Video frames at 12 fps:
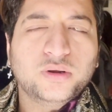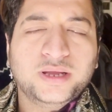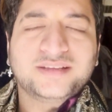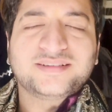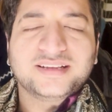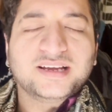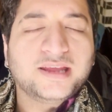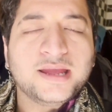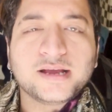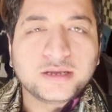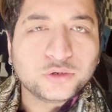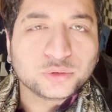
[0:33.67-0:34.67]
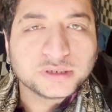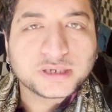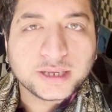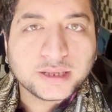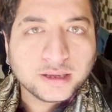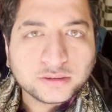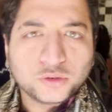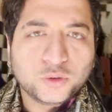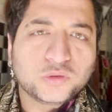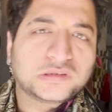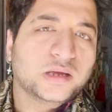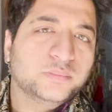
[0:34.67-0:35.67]
एक सिंगर यहीं का ही रोहतक का ही है तो
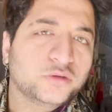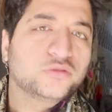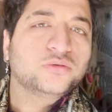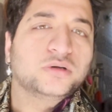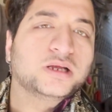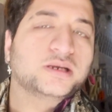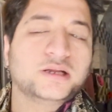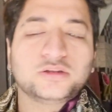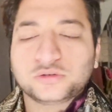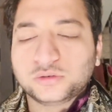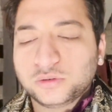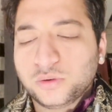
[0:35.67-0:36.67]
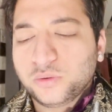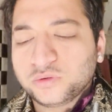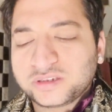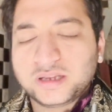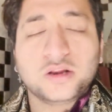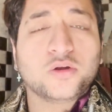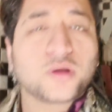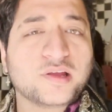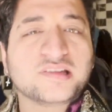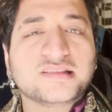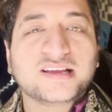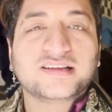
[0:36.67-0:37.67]
उसका हमने शूट करना है तो उसके लिए
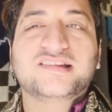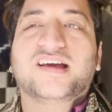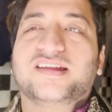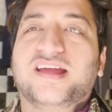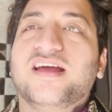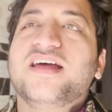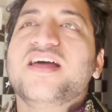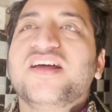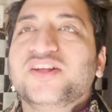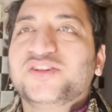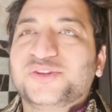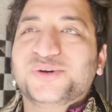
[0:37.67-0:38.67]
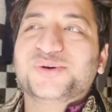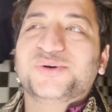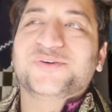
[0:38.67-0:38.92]
लोकेशन देखने जा रहे हैं तो